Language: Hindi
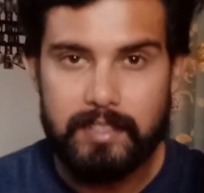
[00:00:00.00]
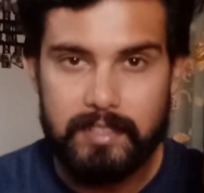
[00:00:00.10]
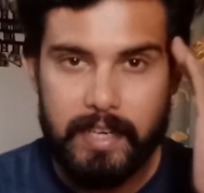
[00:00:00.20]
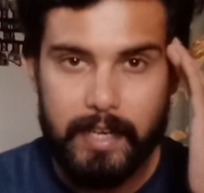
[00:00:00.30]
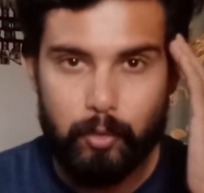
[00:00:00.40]

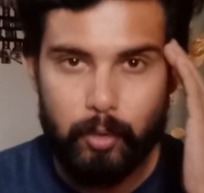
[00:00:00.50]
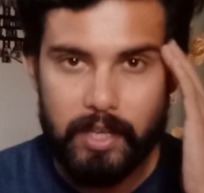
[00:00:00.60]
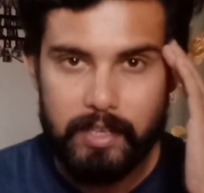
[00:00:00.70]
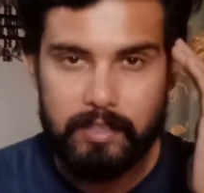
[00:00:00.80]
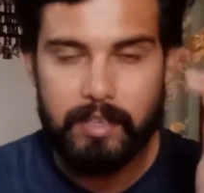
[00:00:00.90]
जहन खुला
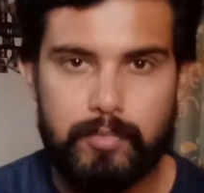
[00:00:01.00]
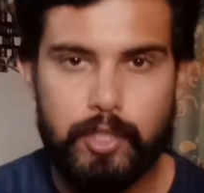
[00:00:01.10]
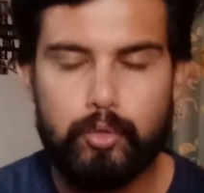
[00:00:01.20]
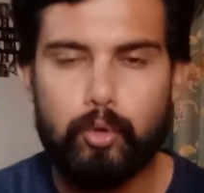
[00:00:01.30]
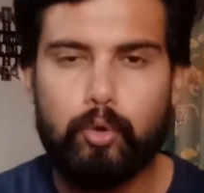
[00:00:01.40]
रखना है
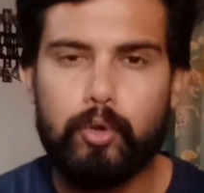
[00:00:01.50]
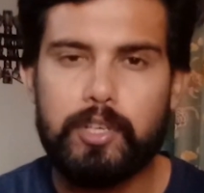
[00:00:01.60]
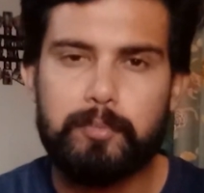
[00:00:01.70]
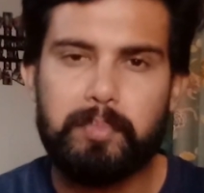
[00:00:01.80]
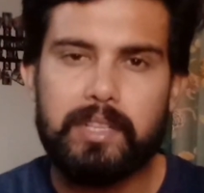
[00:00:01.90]
चीजों को
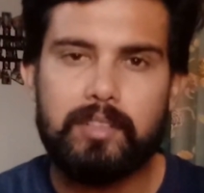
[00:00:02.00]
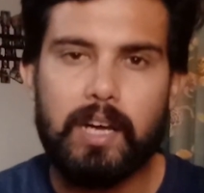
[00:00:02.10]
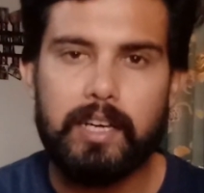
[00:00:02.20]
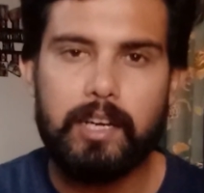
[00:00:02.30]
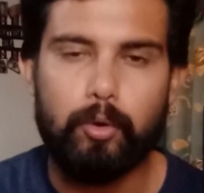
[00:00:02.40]
इसमें
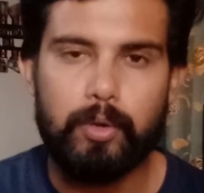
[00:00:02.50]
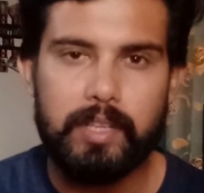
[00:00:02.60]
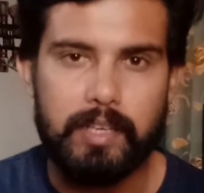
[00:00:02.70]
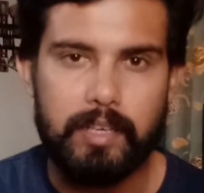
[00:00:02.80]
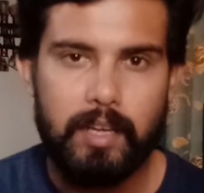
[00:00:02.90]
दाखिल होने
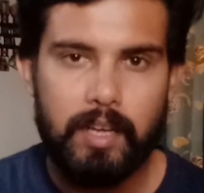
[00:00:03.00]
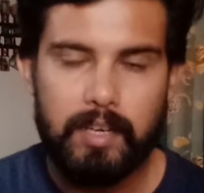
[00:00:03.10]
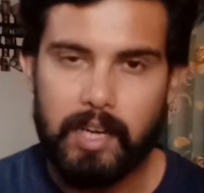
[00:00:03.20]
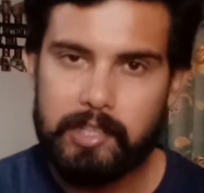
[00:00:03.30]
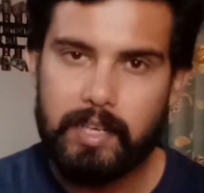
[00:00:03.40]
दें
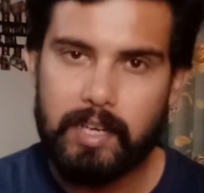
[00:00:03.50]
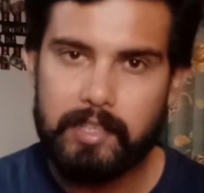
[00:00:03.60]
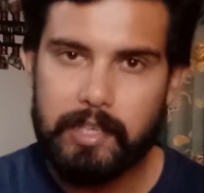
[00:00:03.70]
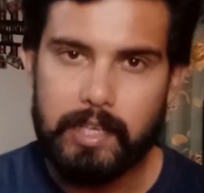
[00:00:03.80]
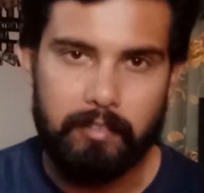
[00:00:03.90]
गाते
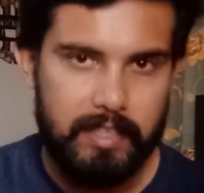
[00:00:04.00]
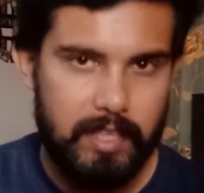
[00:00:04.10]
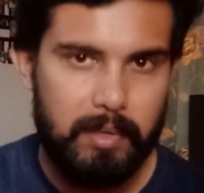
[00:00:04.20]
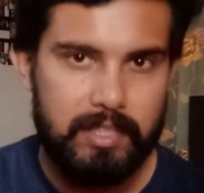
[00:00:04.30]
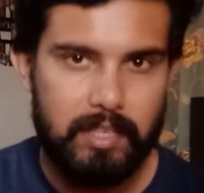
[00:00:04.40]
गाते गवैया
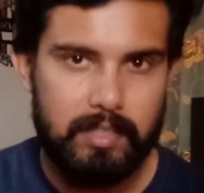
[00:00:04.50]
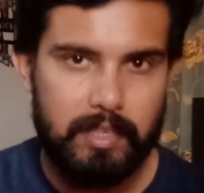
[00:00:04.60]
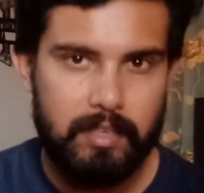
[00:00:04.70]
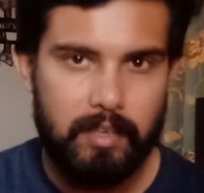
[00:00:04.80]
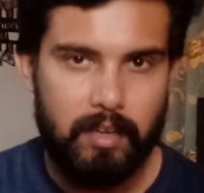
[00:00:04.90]
बन जाता
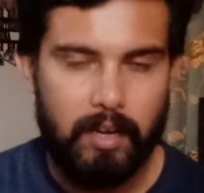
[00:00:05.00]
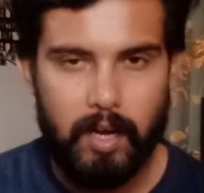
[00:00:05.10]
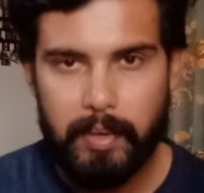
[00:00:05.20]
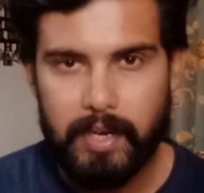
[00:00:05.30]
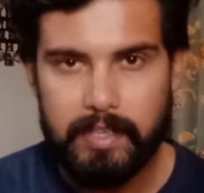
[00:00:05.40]
है
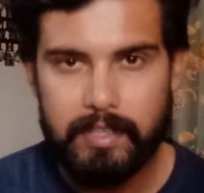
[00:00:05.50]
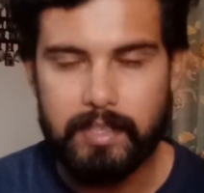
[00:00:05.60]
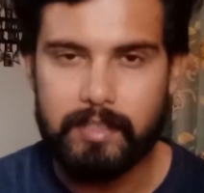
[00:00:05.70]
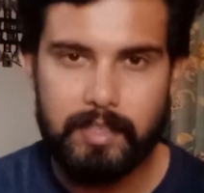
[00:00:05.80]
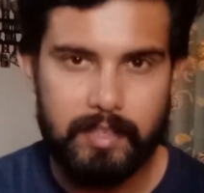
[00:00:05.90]
आप एडिट
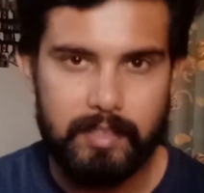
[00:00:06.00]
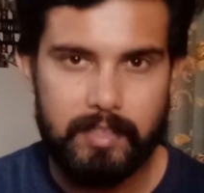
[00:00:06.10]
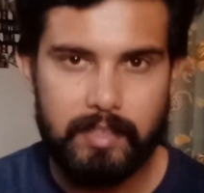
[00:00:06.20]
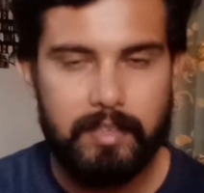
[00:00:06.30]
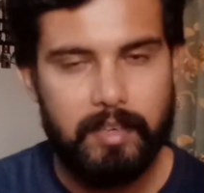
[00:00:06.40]
करते करते
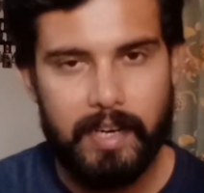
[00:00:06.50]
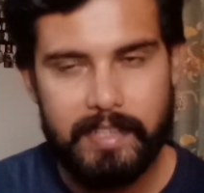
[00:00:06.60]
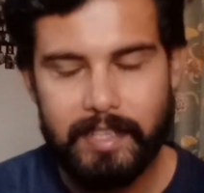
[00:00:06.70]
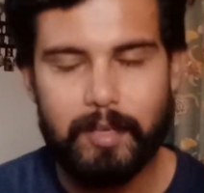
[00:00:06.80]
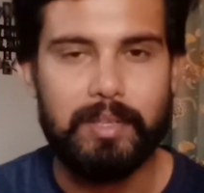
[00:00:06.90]

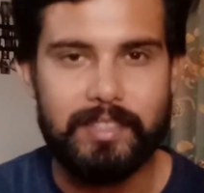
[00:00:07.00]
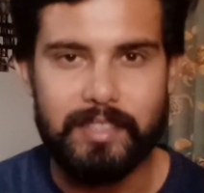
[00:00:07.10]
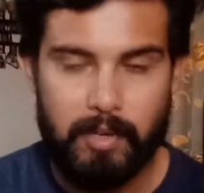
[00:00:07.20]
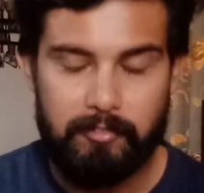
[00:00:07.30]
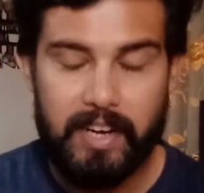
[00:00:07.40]
एडिटर बन
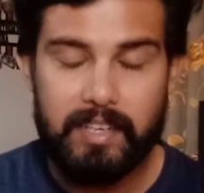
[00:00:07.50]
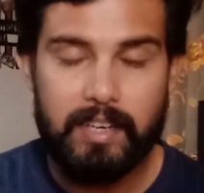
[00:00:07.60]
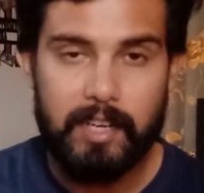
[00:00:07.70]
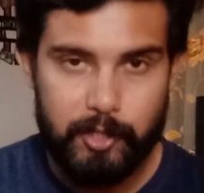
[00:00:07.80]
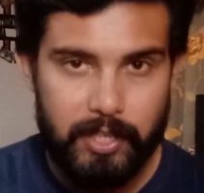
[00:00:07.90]
जाए
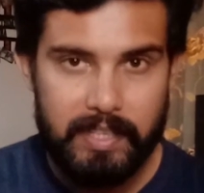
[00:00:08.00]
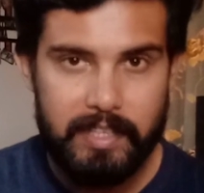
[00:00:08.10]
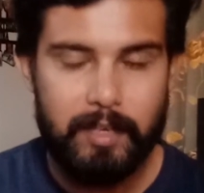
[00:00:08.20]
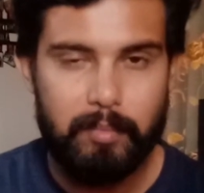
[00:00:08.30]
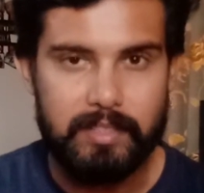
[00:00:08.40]
इनफैक्ट अच्छे
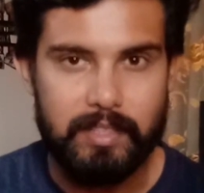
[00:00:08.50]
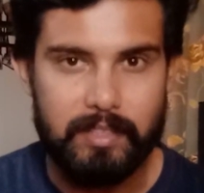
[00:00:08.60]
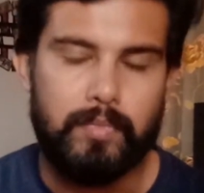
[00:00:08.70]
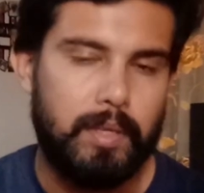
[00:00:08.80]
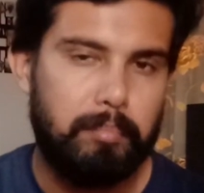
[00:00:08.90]
एडिटर बन जाए
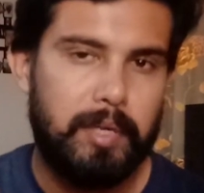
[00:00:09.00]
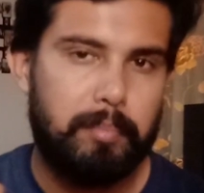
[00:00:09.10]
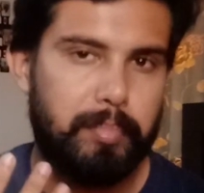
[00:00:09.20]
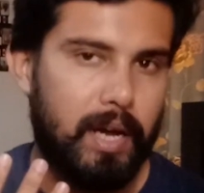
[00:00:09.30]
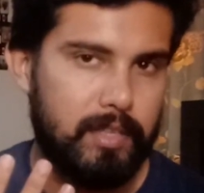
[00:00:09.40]
नंबर
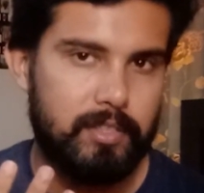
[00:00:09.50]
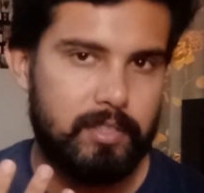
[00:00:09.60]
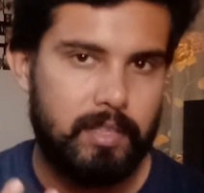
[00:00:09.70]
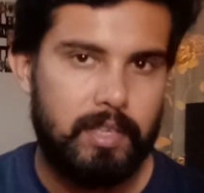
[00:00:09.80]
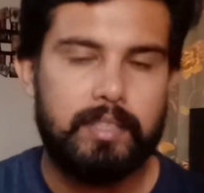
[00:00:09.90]
पांच
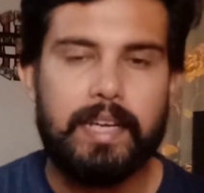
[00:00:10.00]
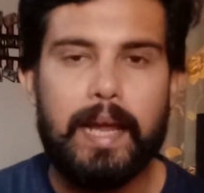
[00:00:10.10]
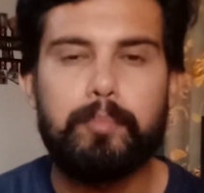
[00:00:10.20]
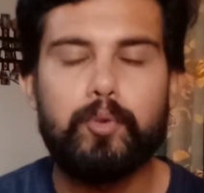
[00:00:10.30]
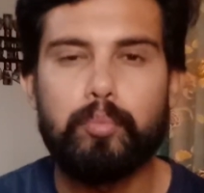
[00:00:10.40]

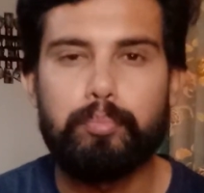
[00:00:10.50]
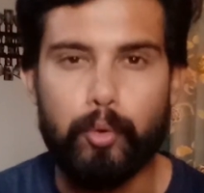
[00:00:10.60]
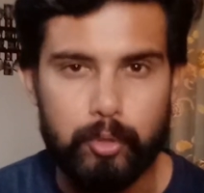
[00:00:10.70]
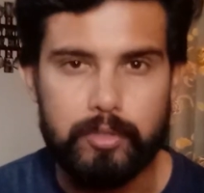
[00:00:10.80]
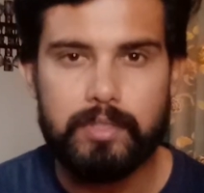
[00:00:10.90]
टाइम टू
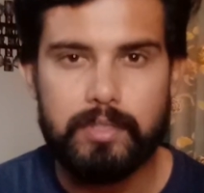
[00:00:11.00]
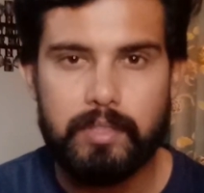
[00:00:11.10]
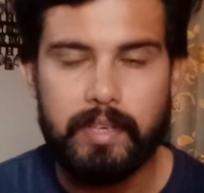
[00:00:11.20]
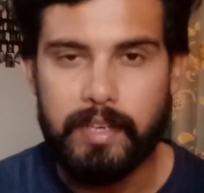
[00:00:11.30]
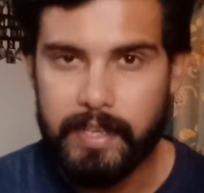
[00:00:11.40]
पोस्ट
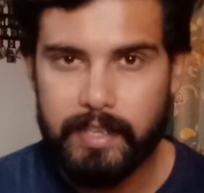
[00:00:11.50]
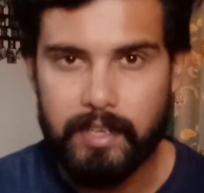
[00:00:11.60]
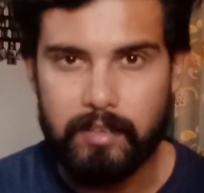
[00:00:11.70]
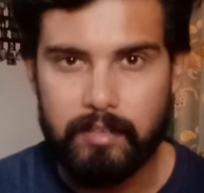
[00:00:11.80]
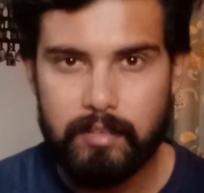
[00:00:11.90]

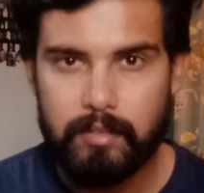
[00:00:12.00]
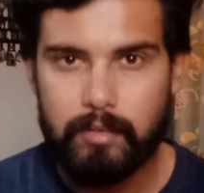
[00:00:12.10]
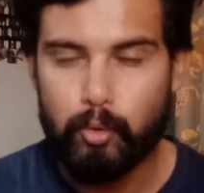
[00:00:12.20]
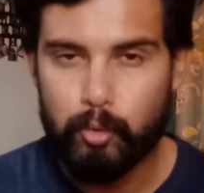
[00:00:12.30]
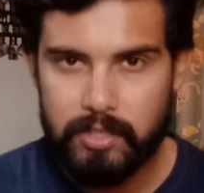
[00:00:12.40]
लेकिन
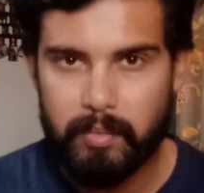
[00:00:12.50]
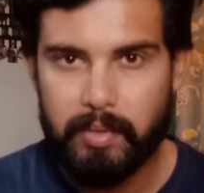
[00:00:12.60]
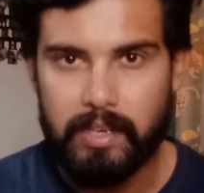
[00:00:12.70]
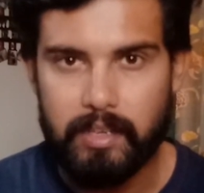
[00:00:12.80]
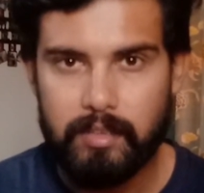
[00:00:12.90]
उससे पहले